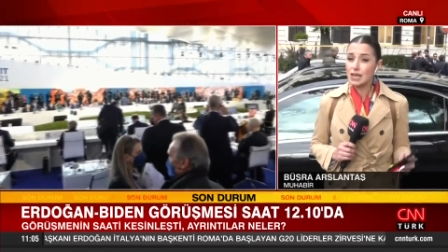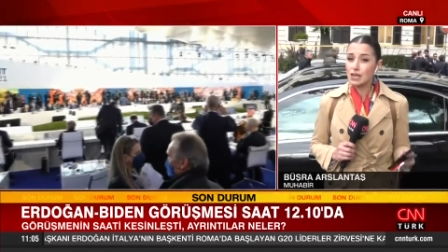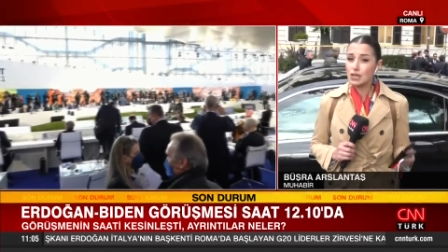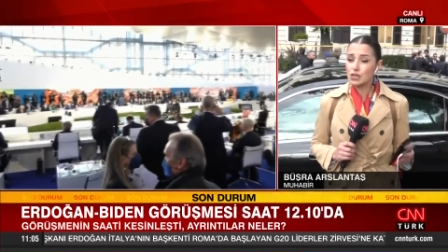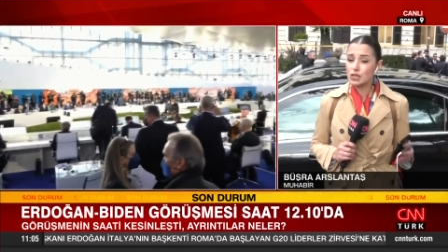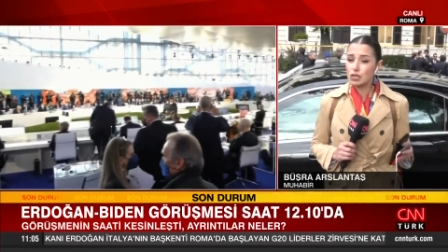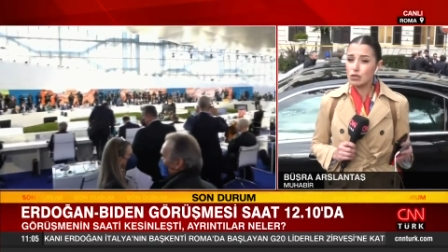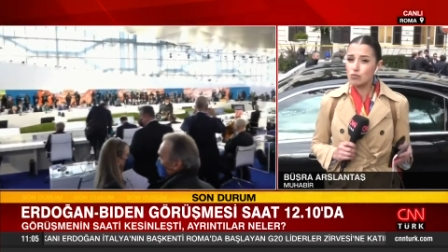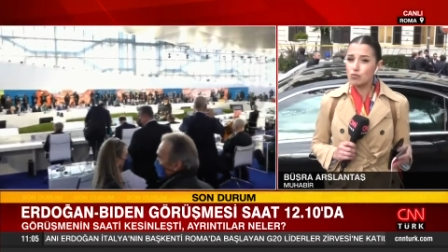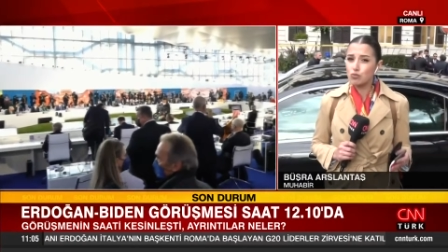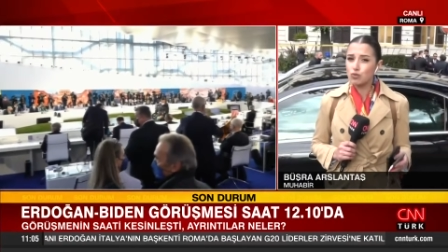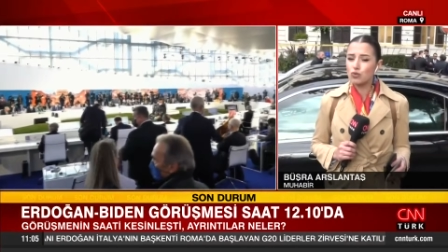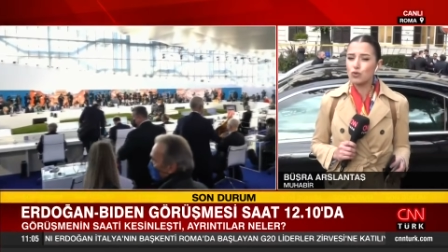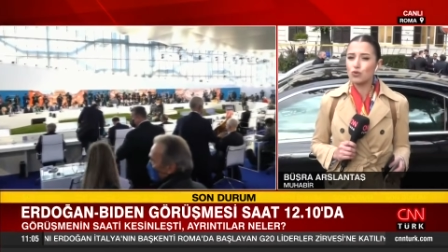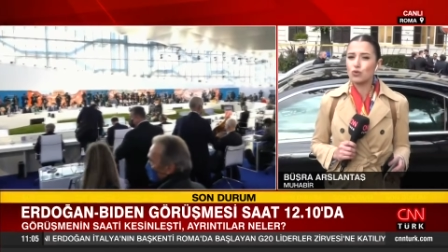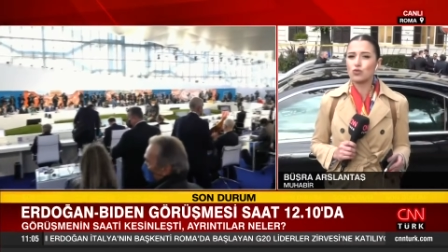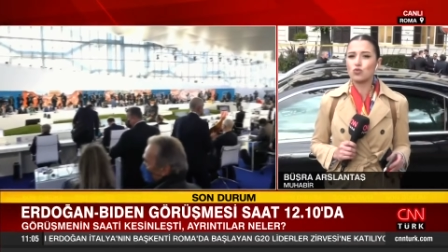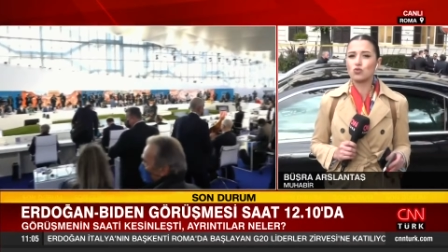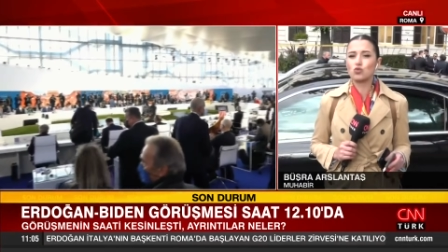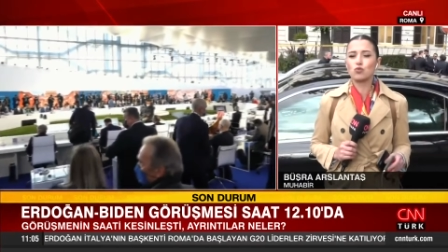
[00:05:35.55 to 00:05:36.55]
işte
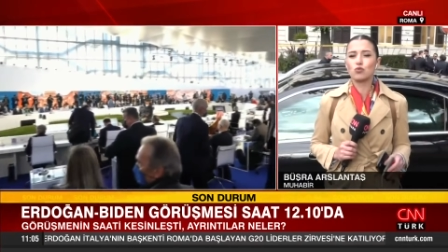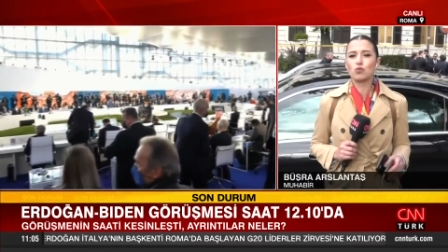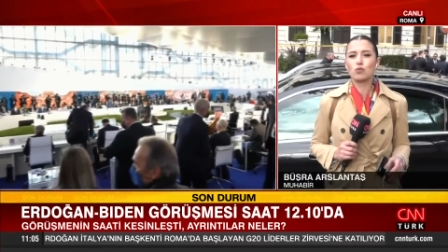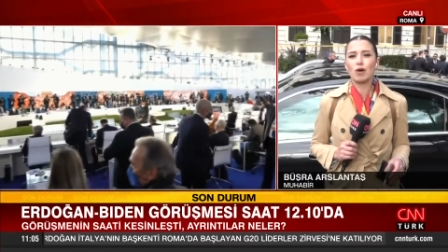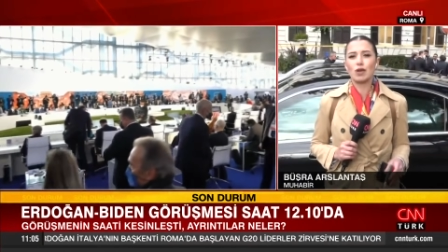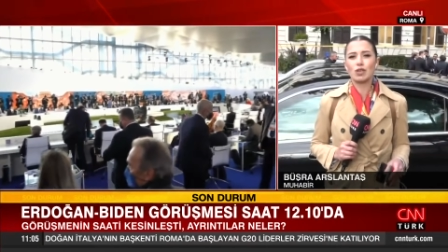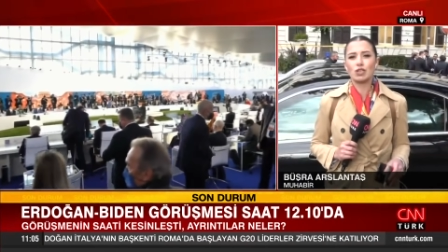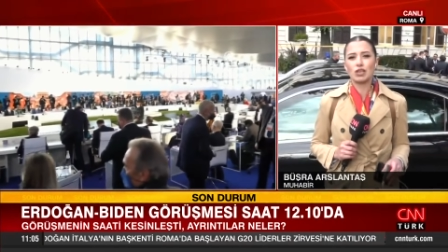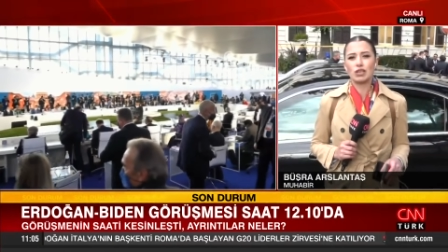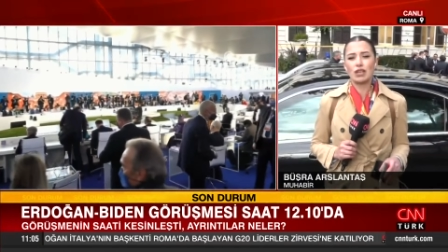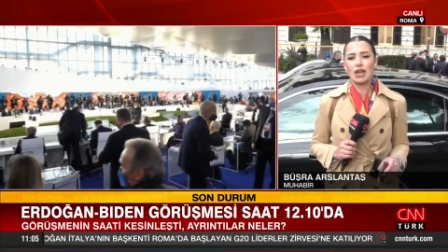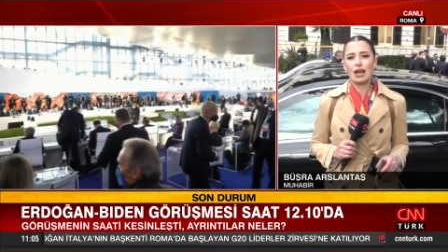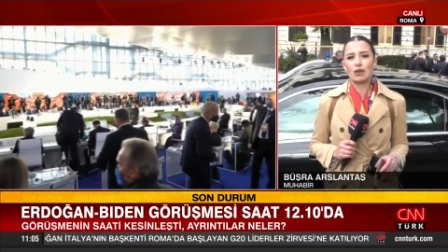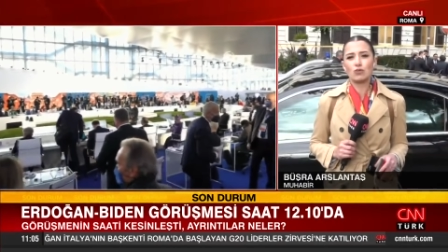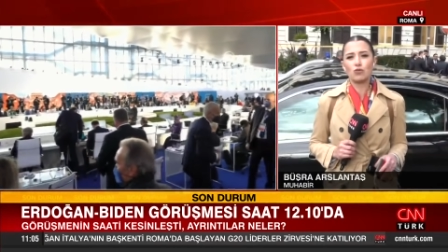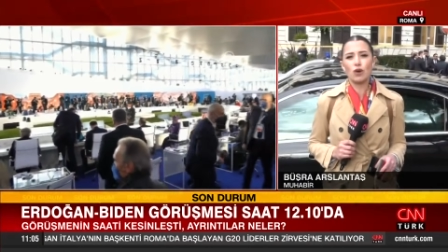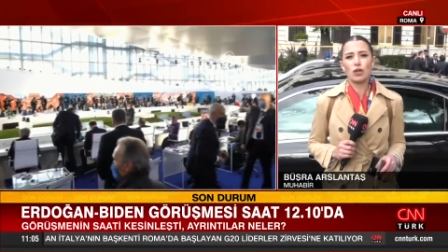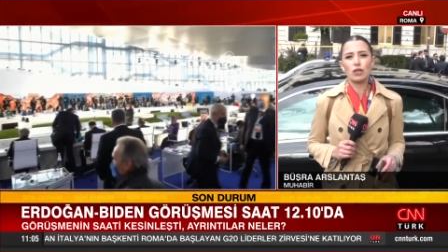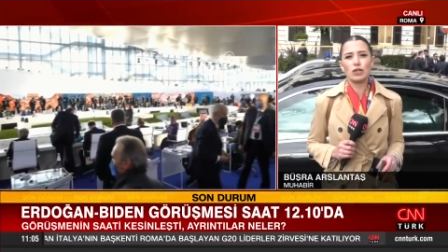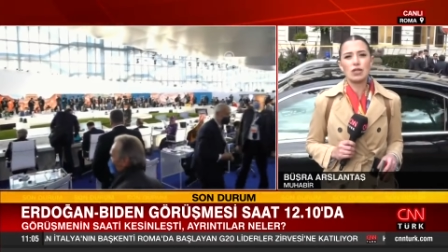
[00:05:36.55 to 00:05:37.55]
bugün Cumhurbaşkanı
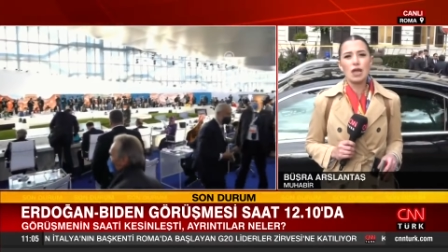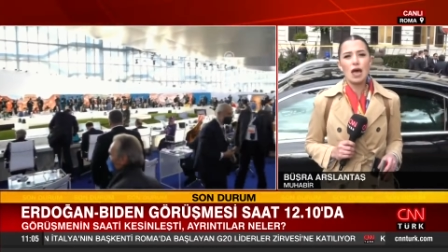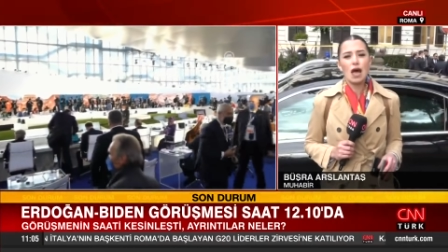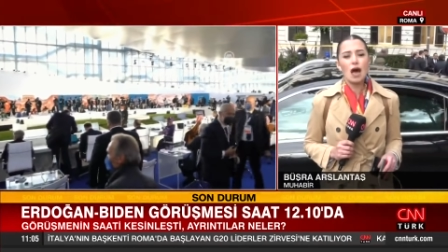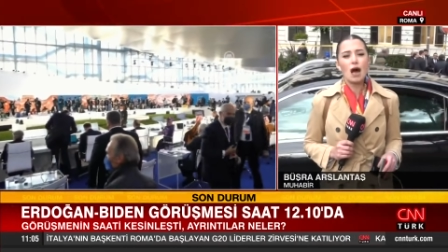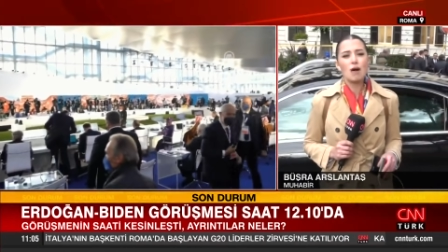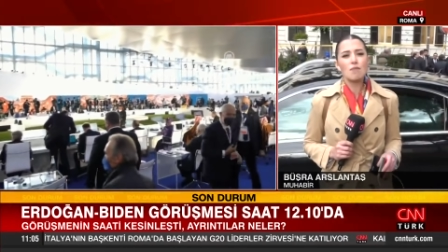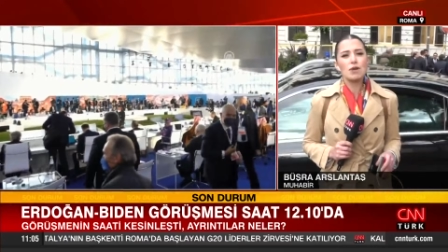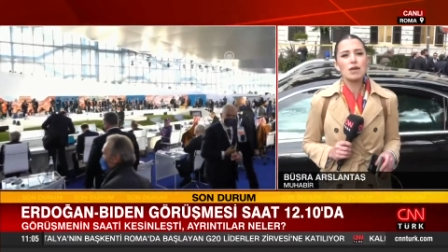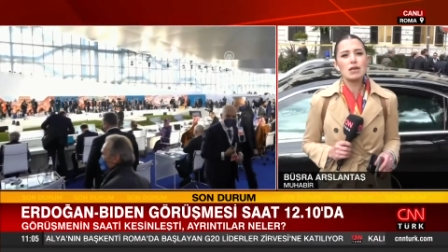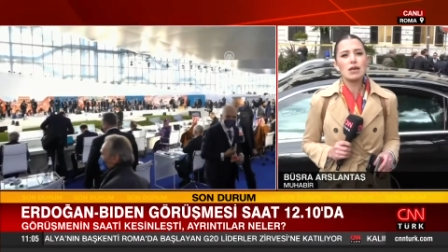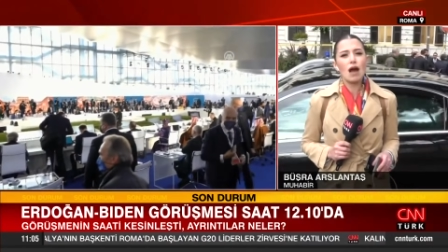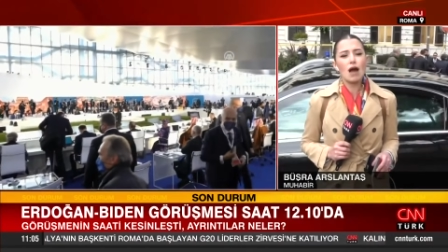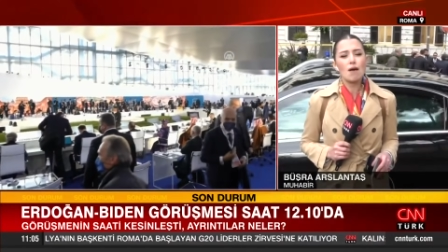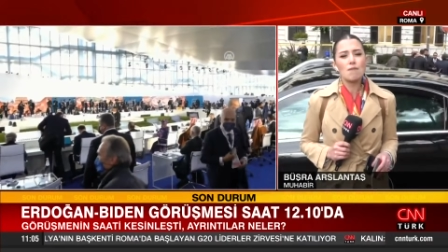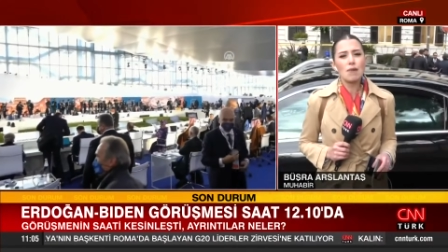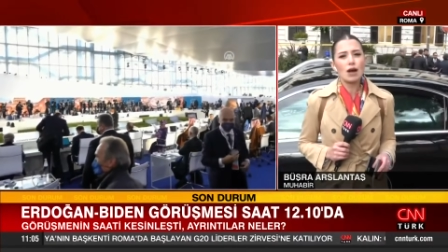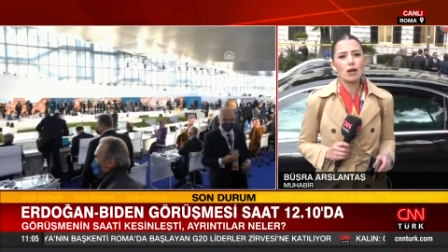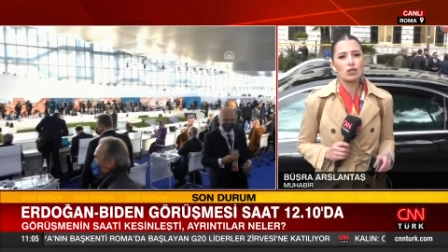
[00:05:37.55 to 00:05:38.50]
Erdoğan'ın Amerikan